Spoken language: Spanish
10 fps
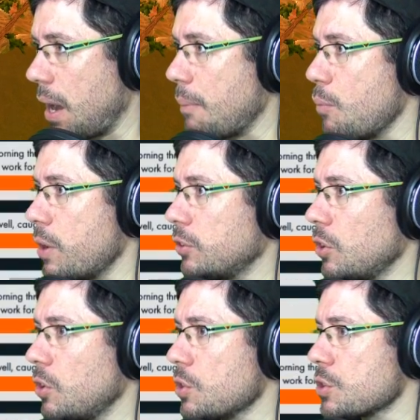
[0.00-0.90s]
Han
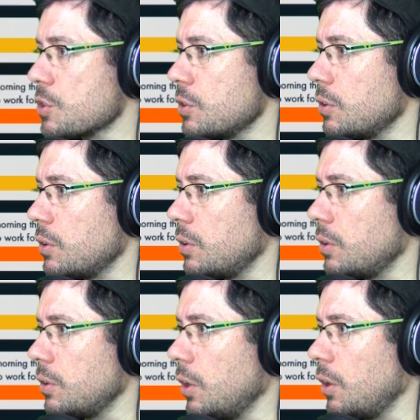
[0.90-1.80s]
muerto dos.
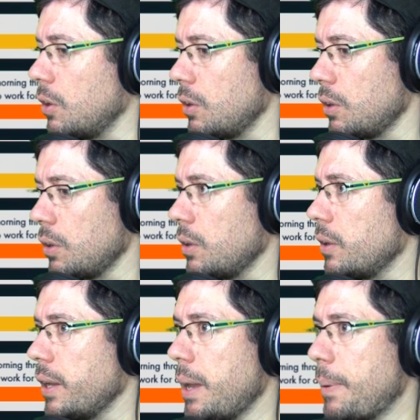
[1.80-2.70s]
No.
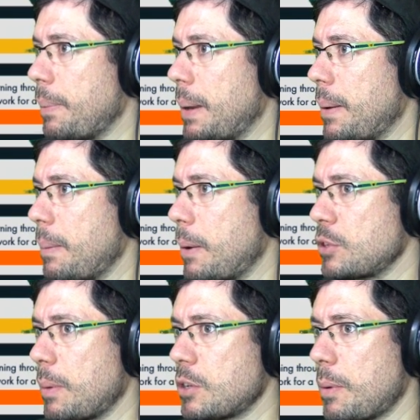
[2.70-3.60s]
Eh, espera, espera, espera,
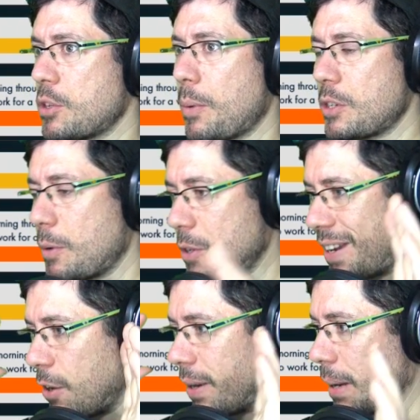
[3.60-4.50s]
pausa, pausa, pausa, pausa,
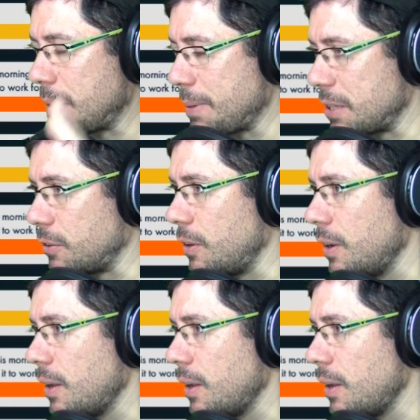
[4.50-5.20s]
Quiero ver qué está pasando.